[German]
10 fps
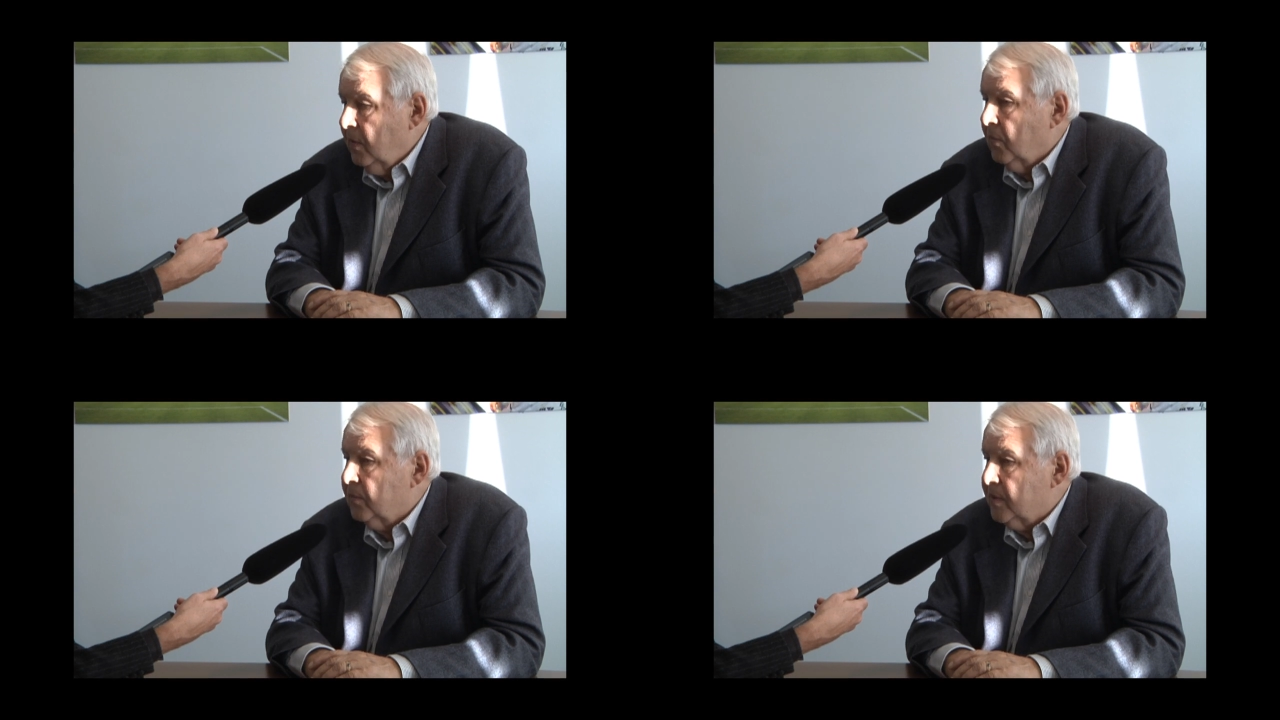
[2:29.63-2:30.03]

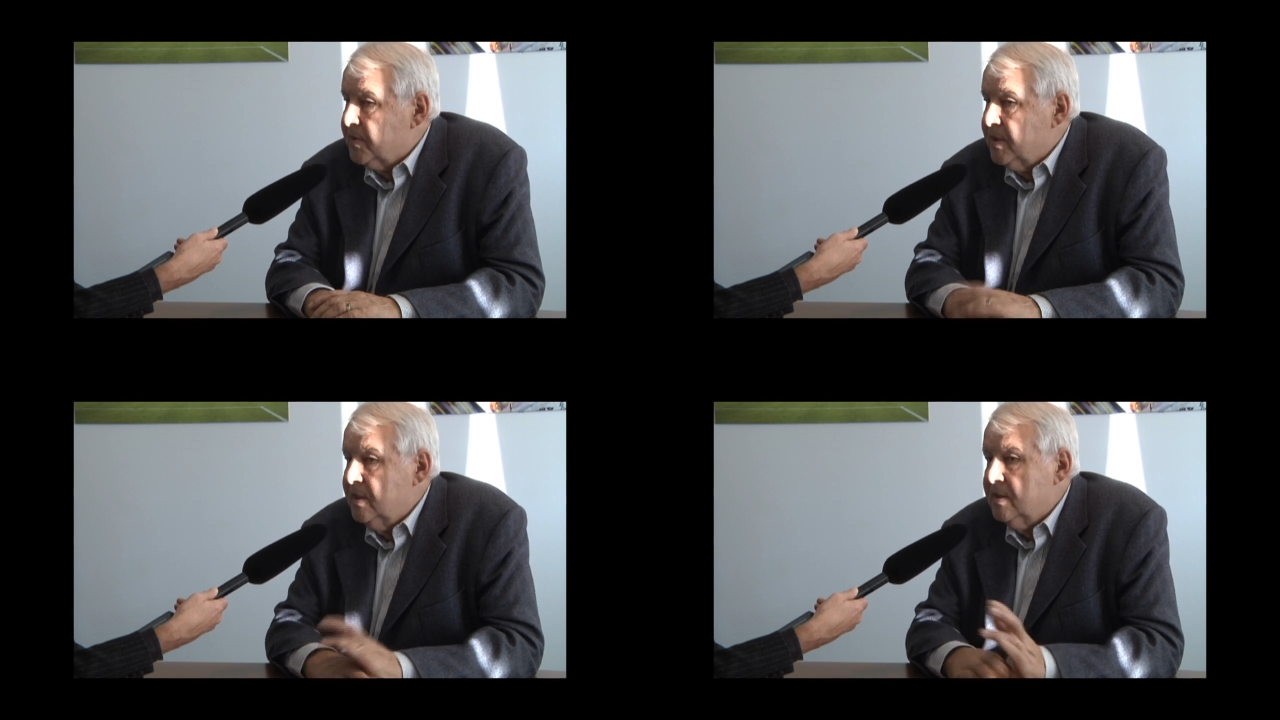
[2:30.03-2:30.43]
Und
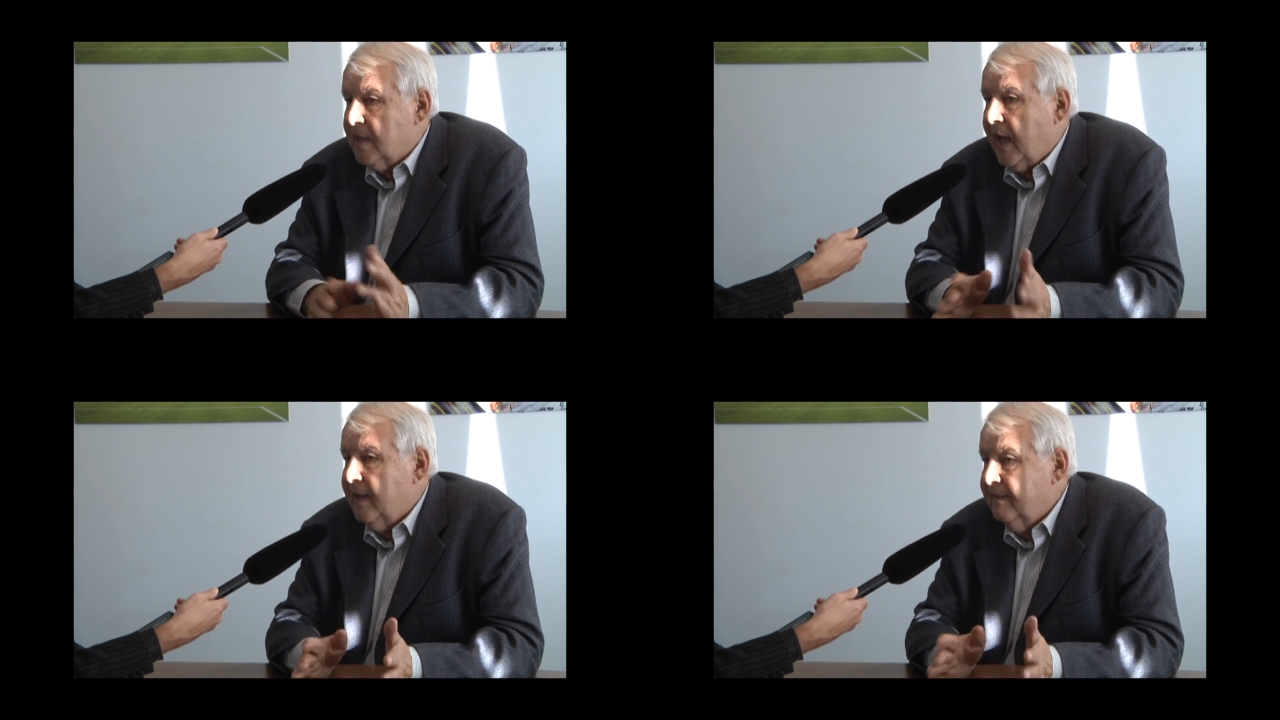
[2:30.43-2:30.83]
das
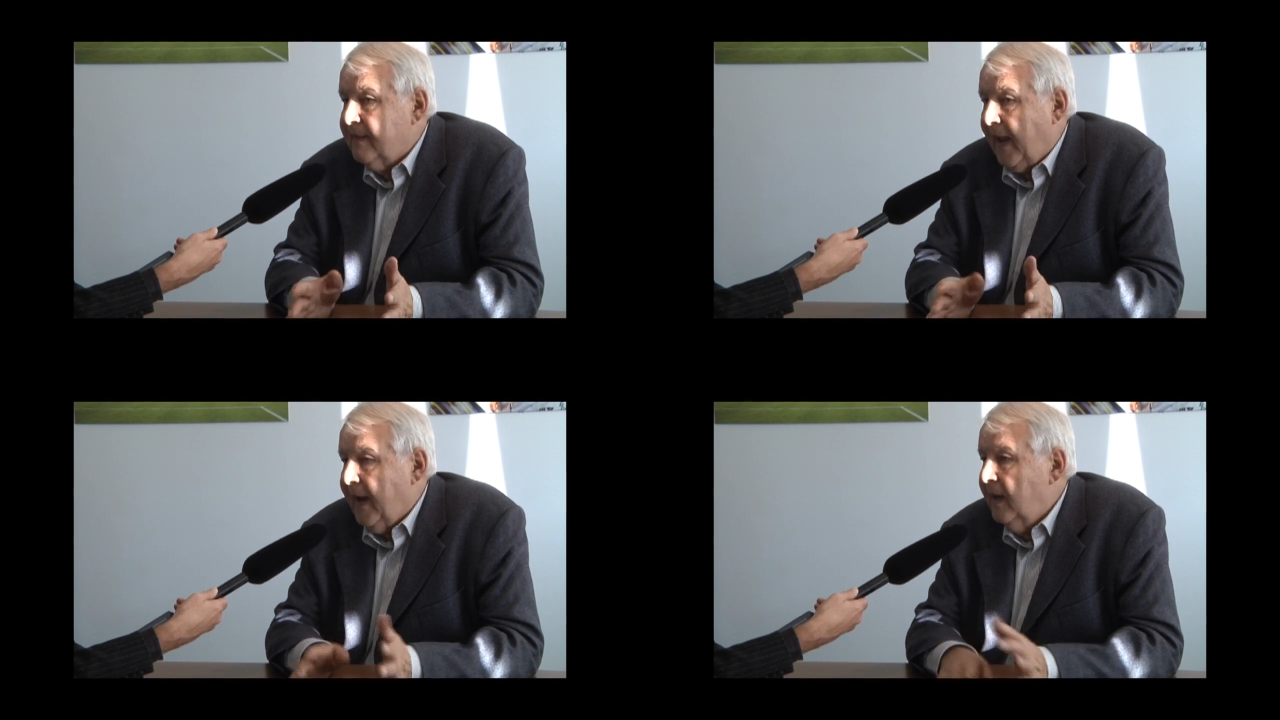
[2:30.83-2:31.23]
ist ein
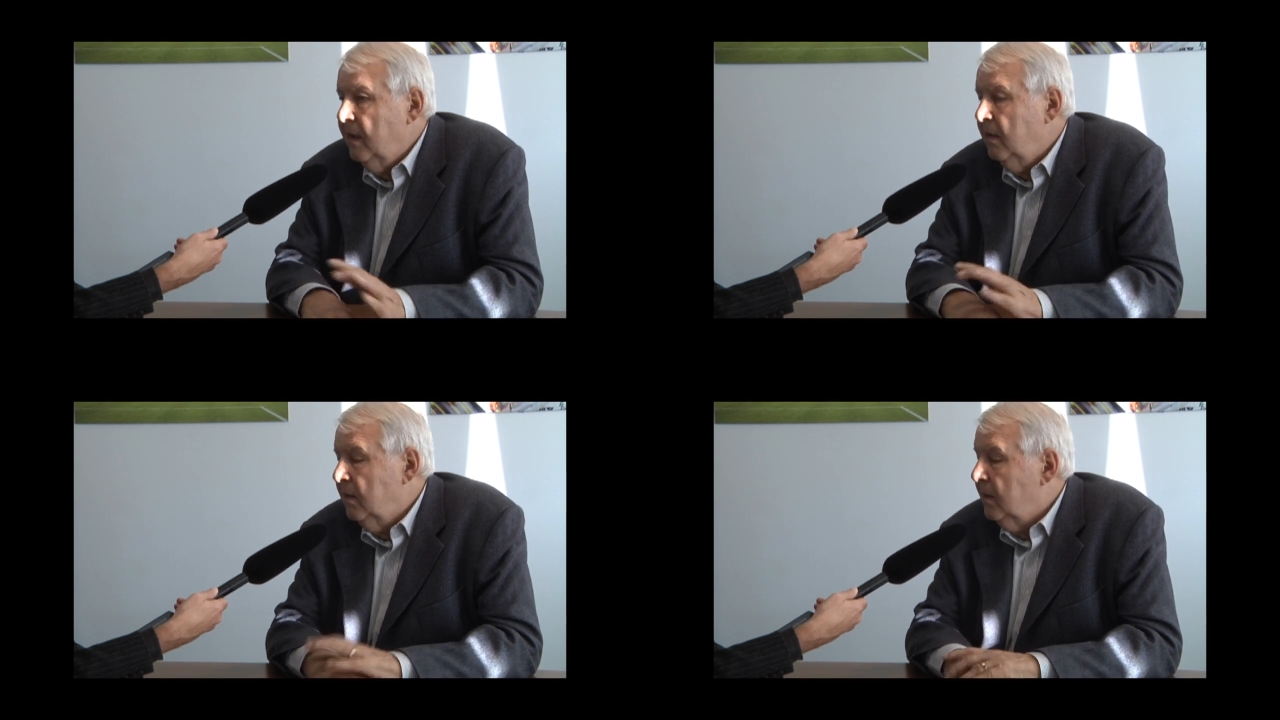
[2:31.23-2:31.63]
Teil